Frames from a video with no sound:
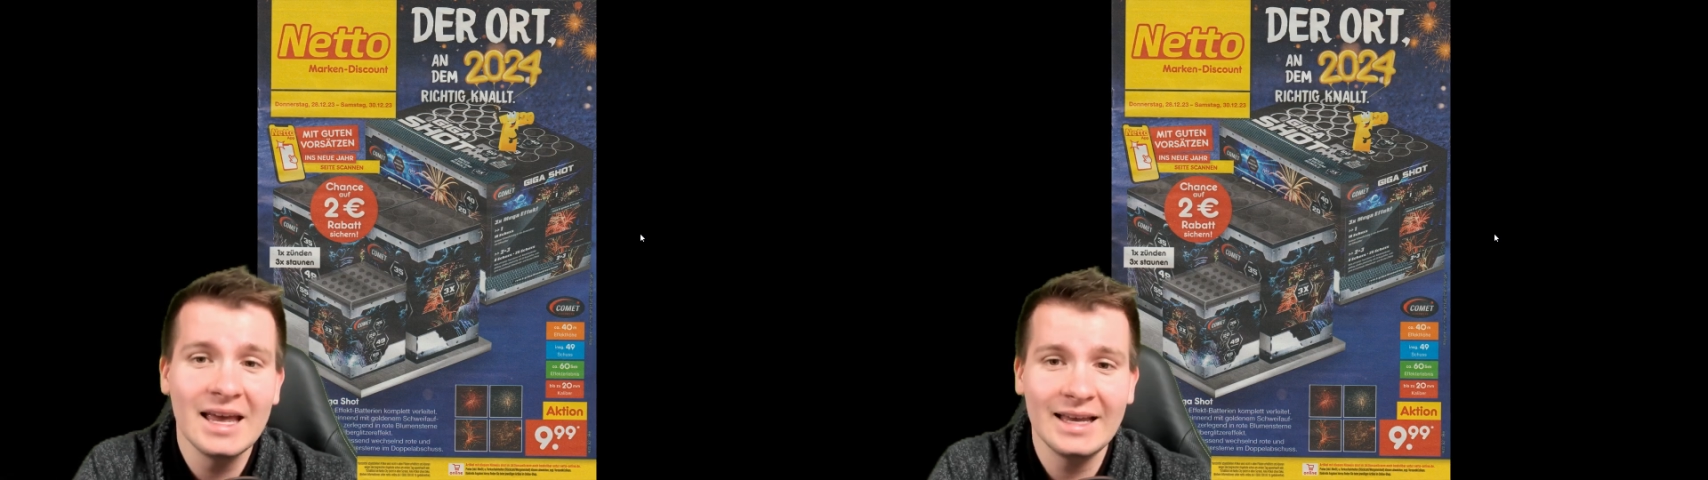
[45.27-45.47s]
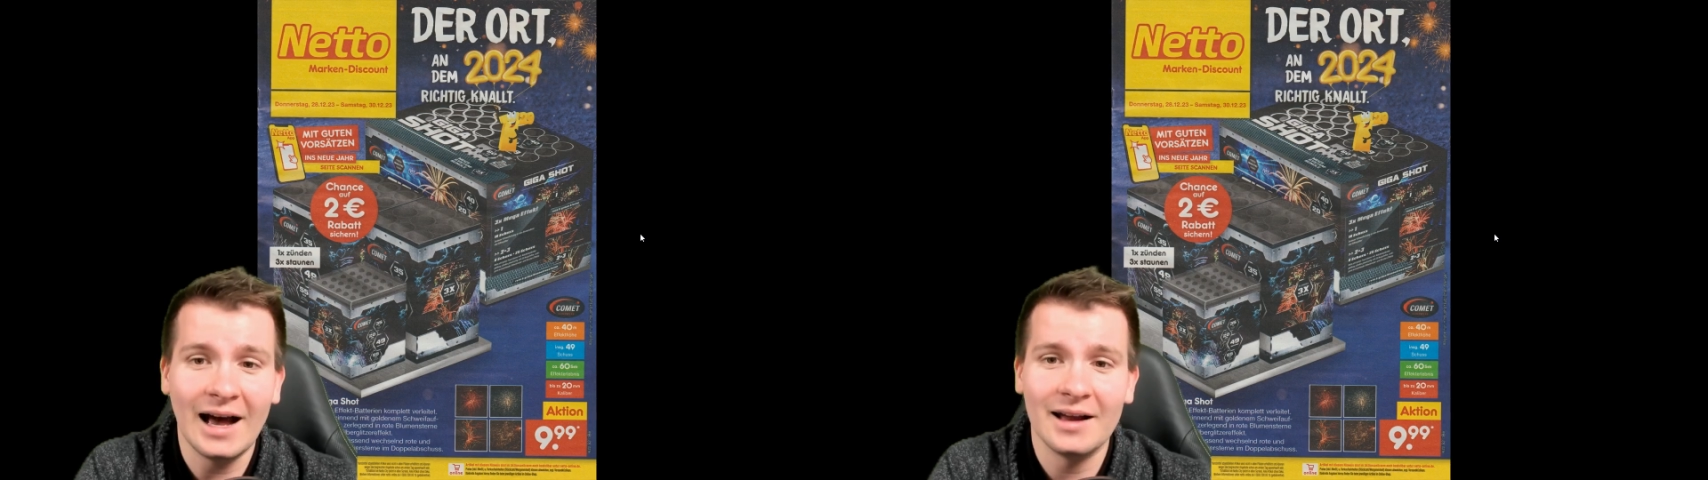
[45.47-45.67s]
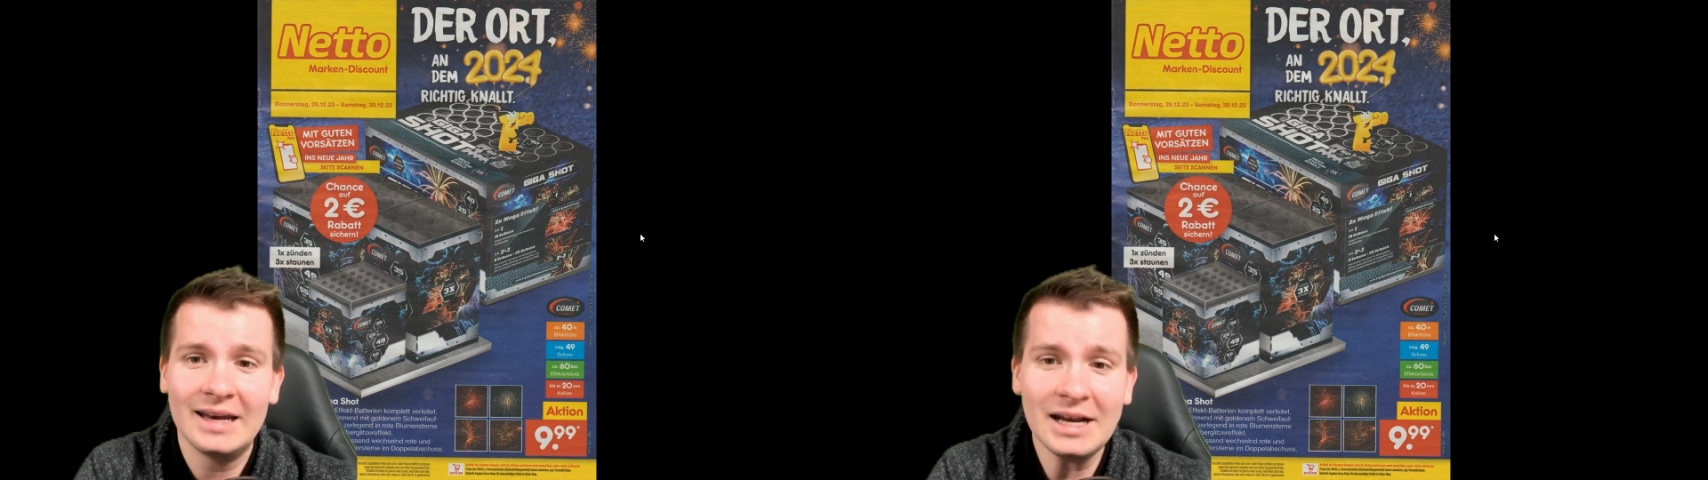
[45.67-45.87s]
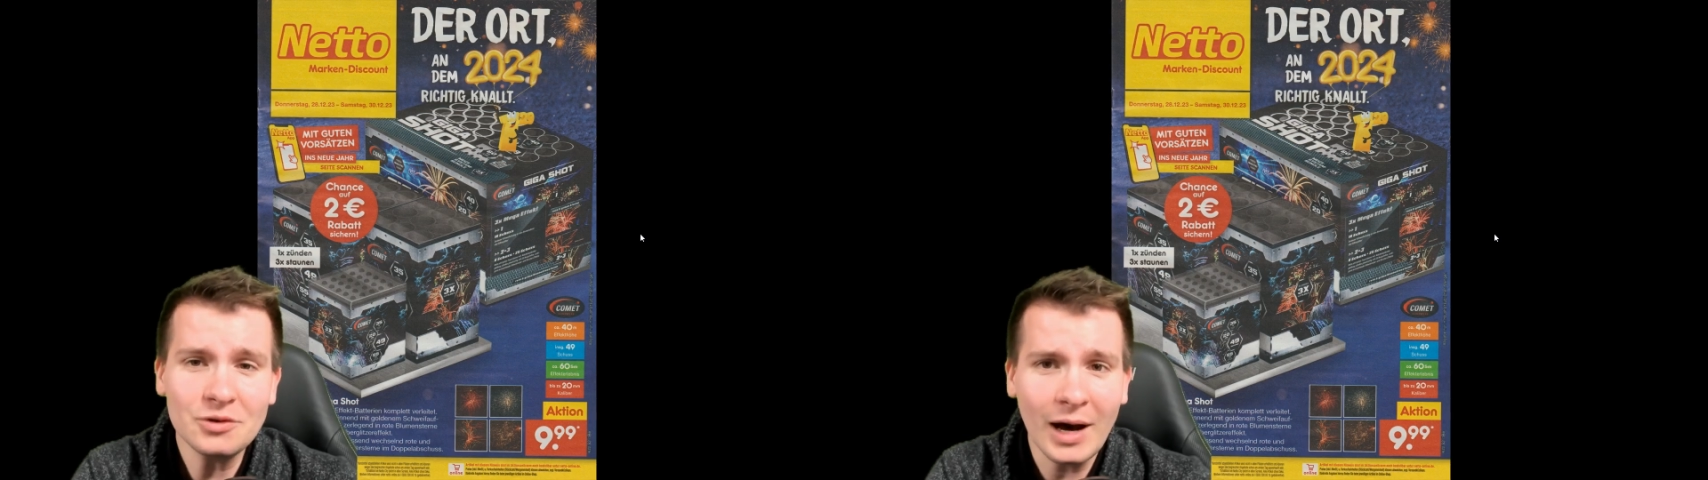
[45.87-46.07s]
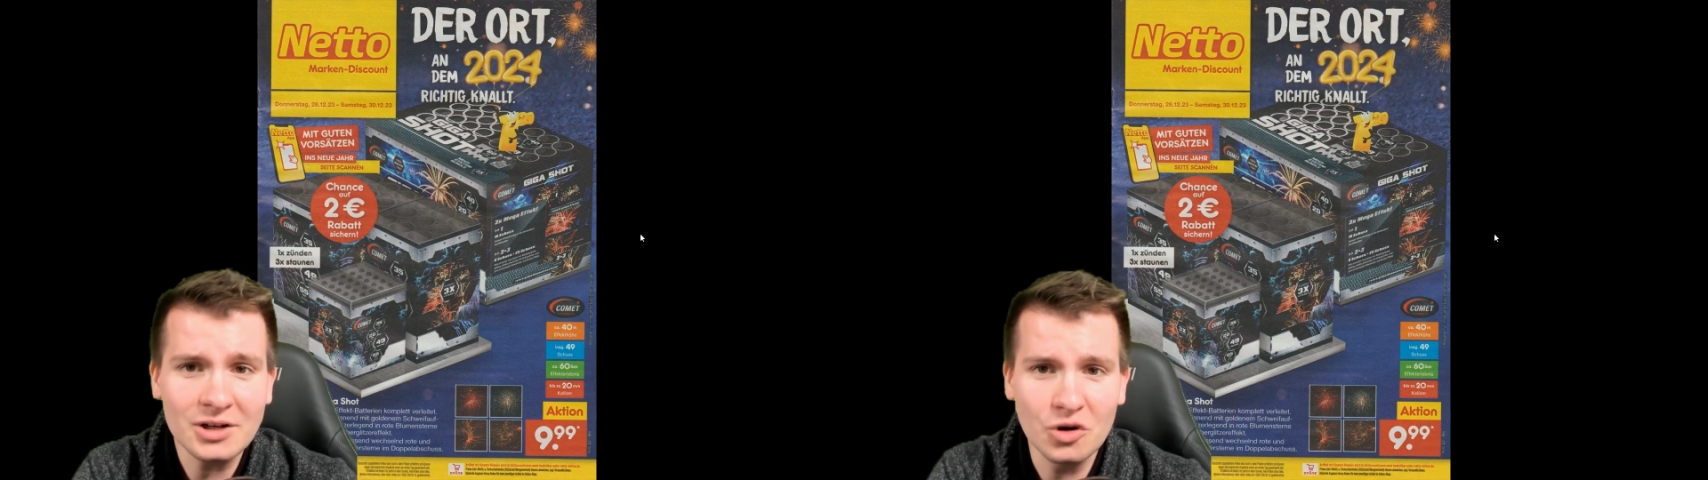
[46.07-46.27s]
Ja,
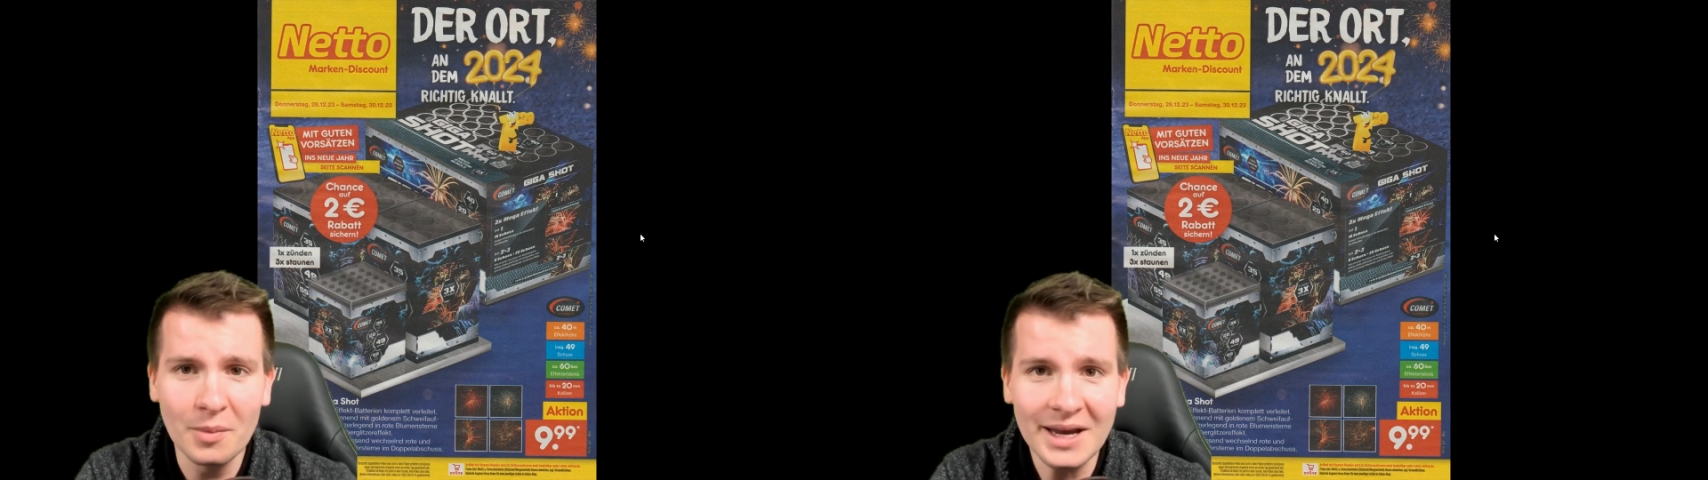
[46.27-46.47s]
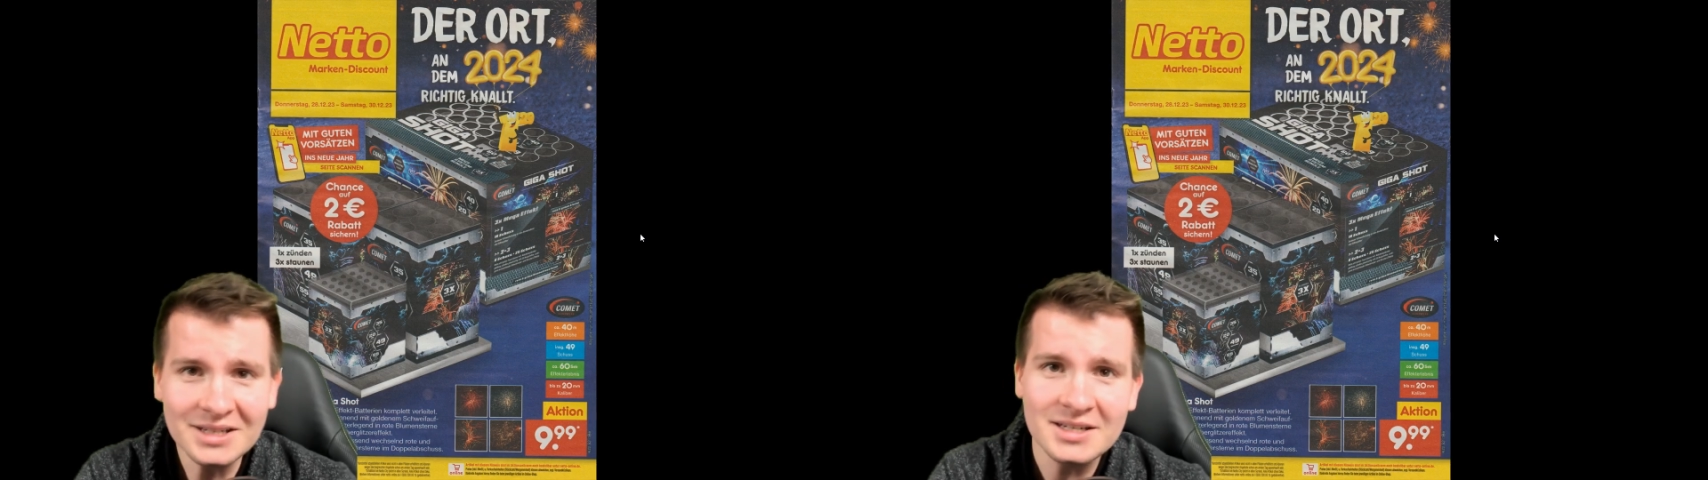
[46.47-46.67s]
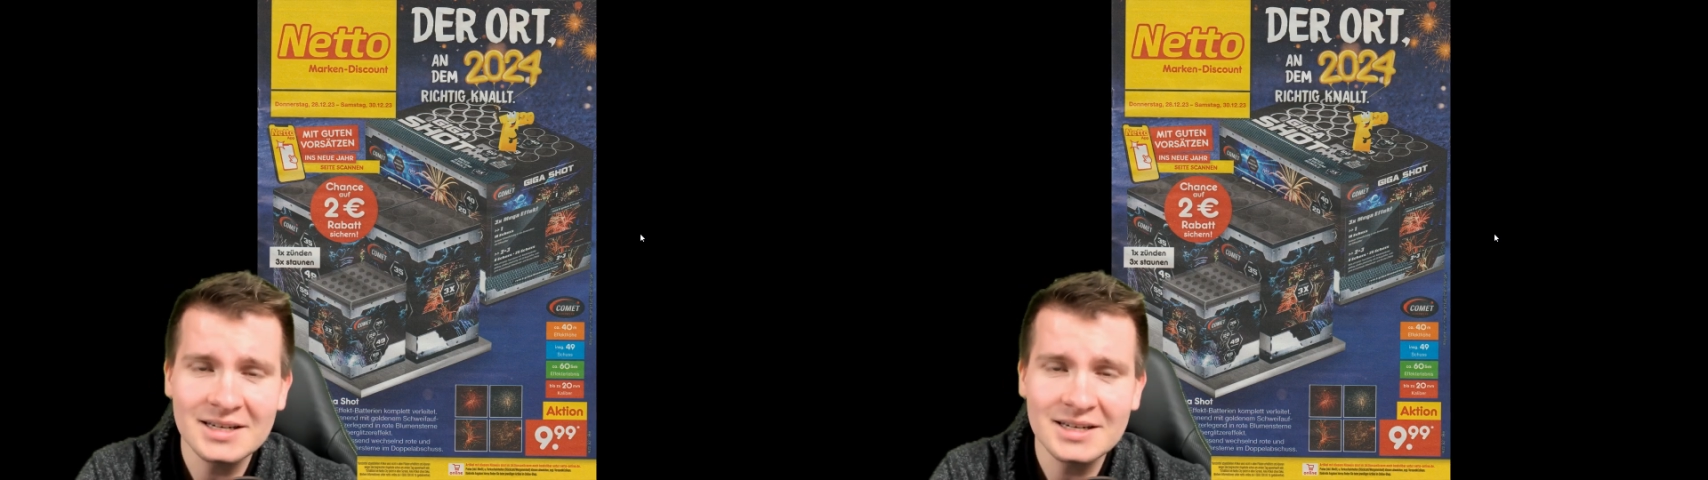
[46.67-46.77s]
Netto hat Komet,